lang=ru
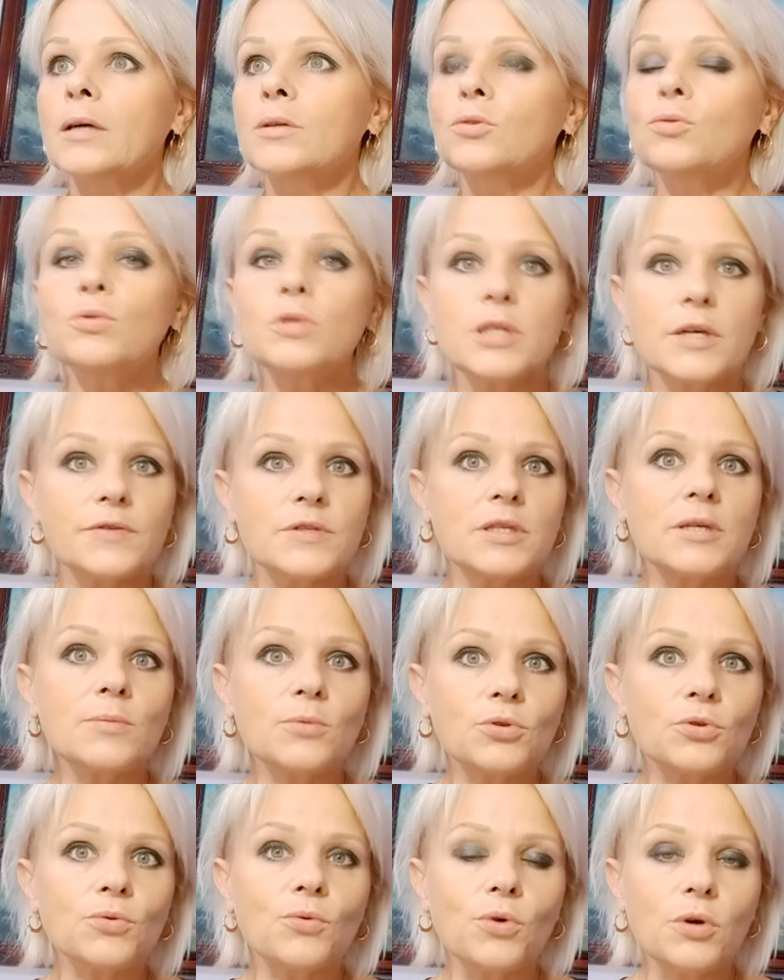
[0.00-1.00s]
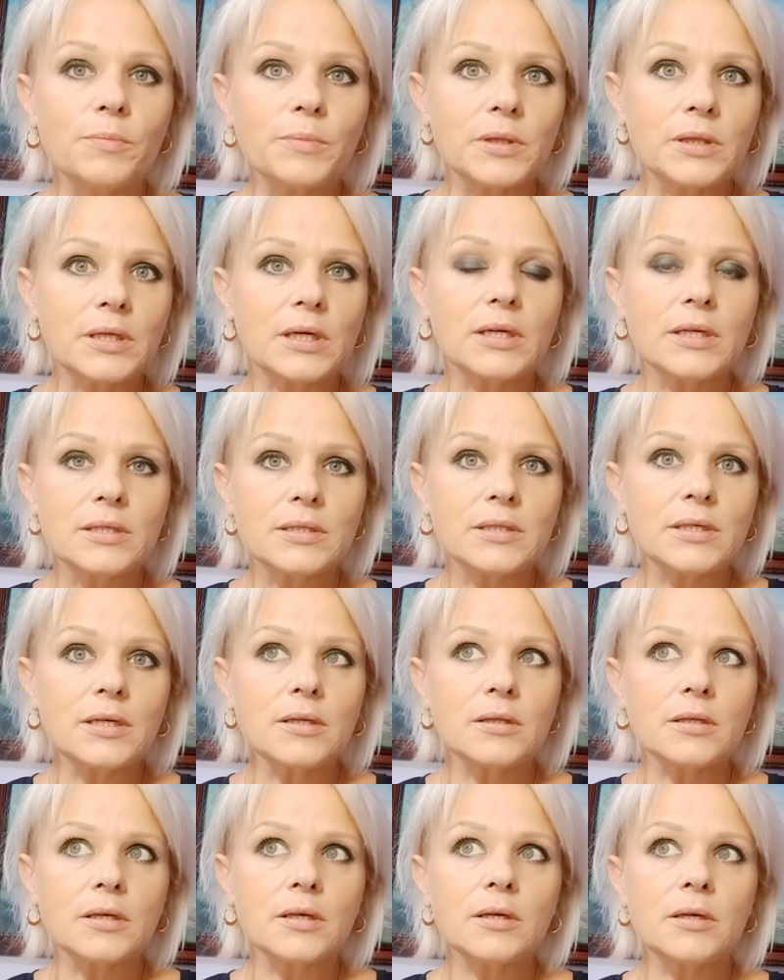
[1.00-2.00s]
тут совсем другой
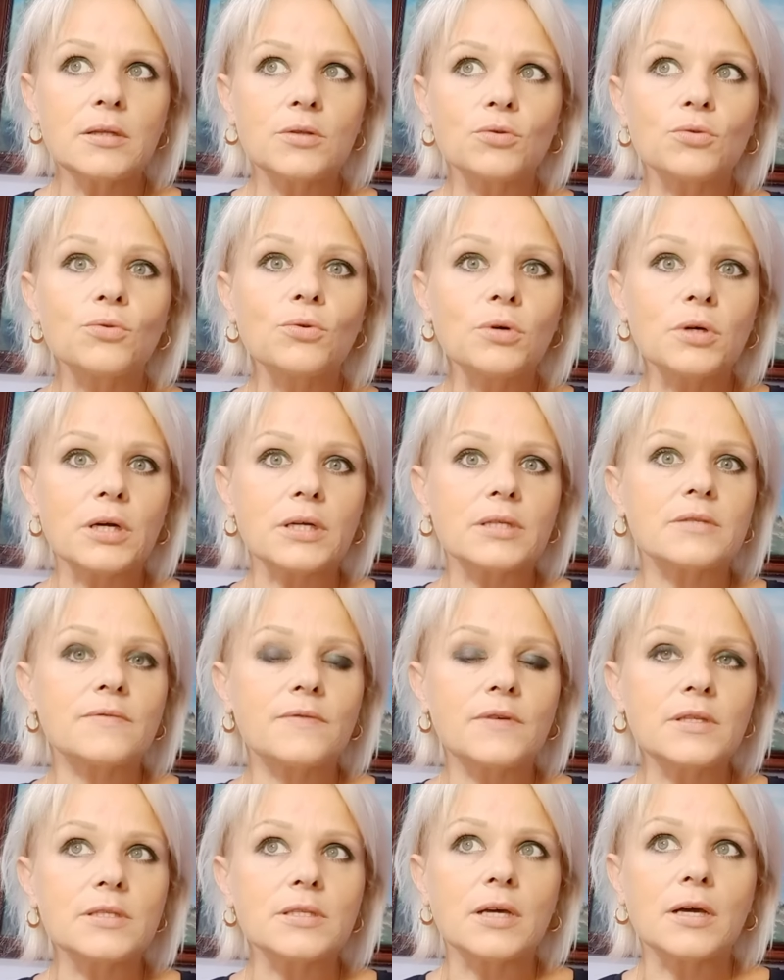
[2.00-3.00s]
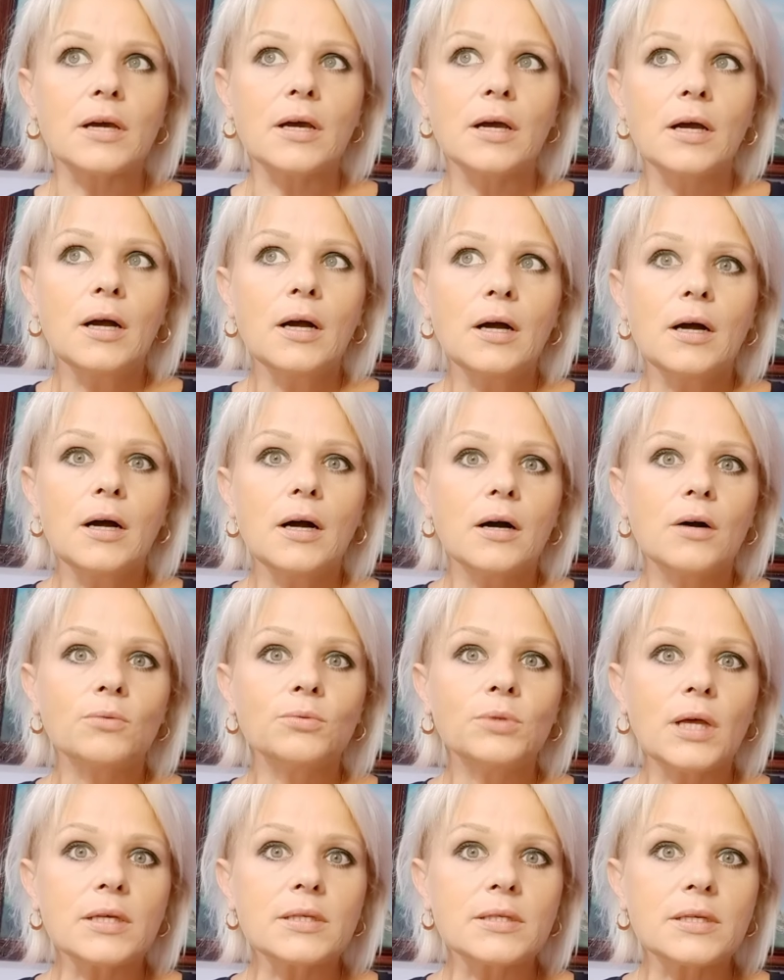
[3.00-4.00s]
менталитет и другое развитие
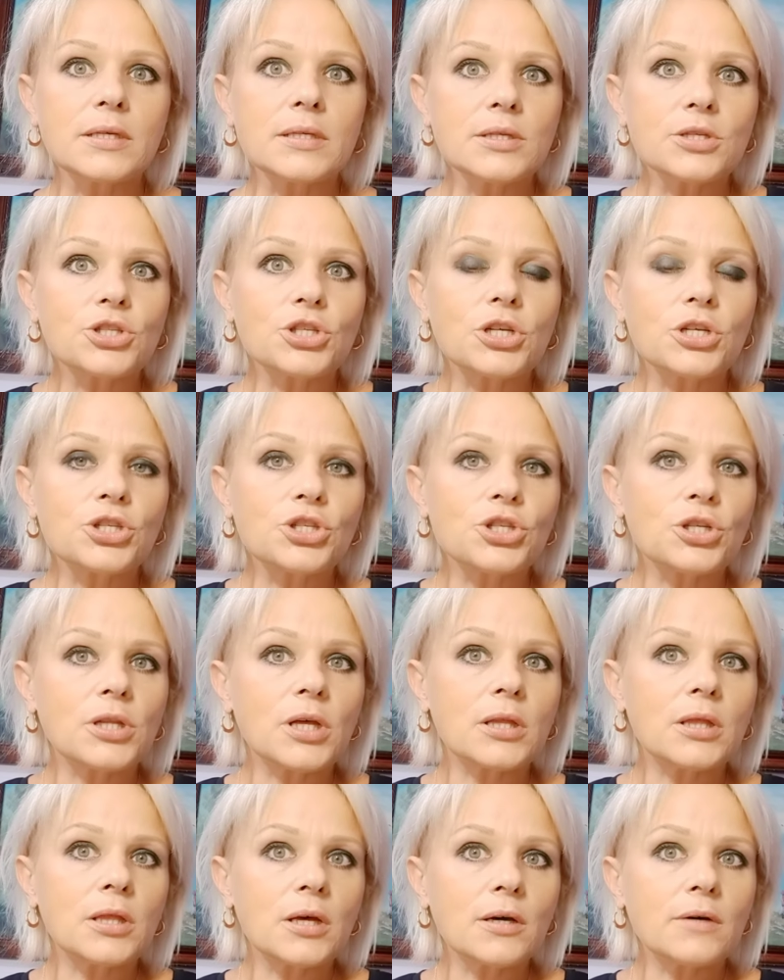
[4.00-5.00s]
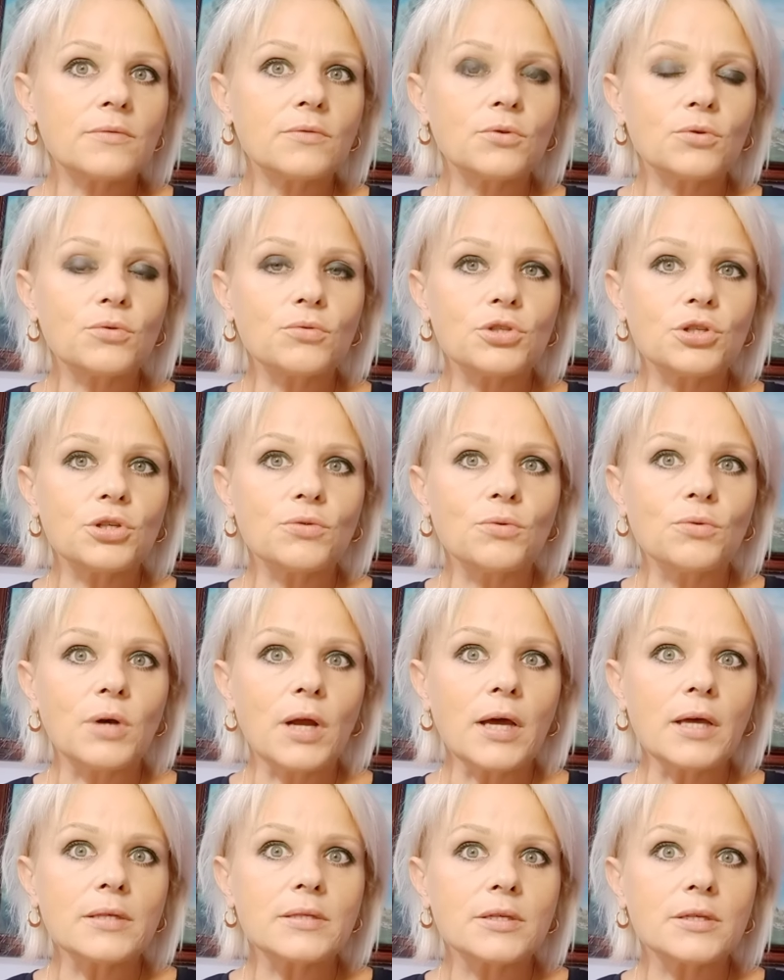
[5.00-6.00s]
у нас, если женщина одна в Грузии
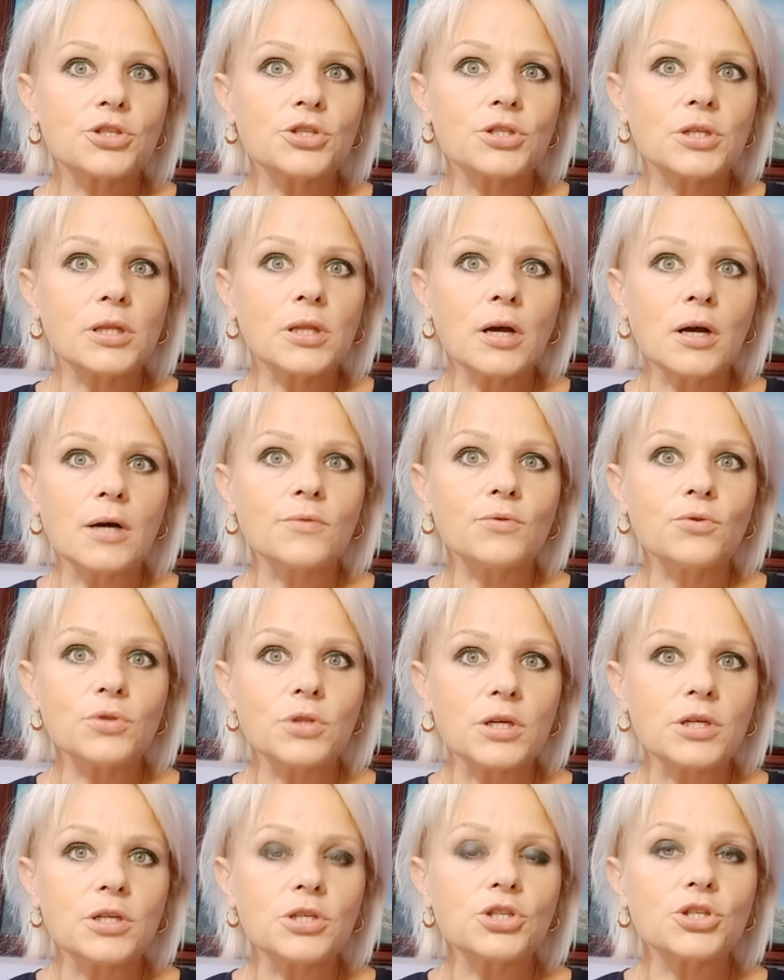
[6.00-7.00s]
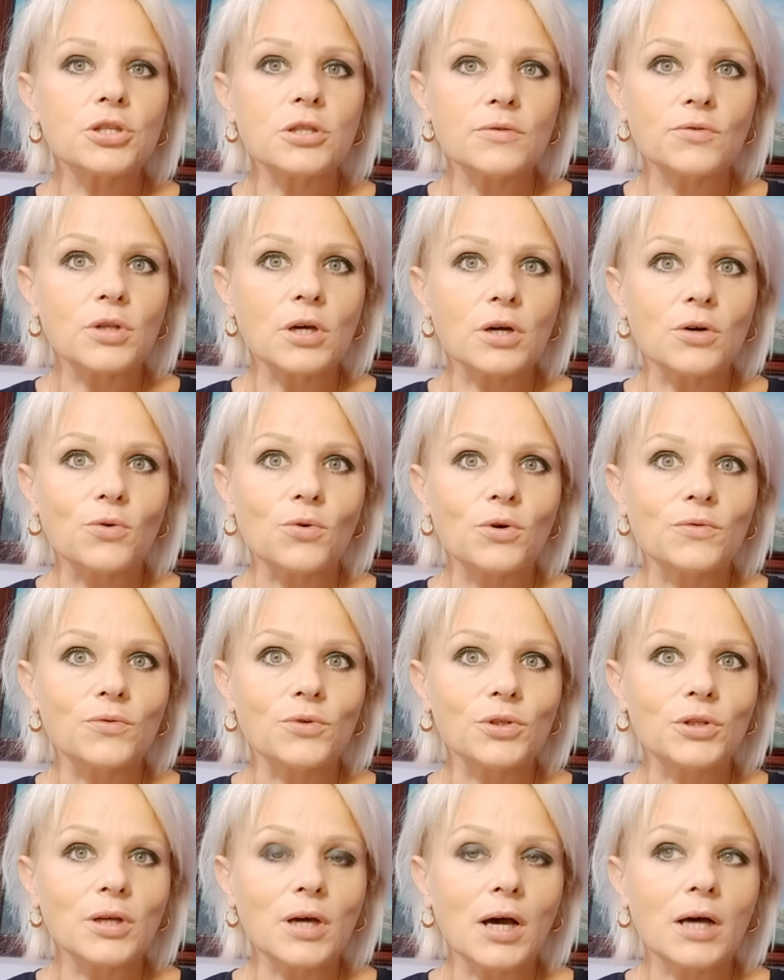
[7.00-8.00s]
гуляет, значит, она кого-то ищет, вот такое вот.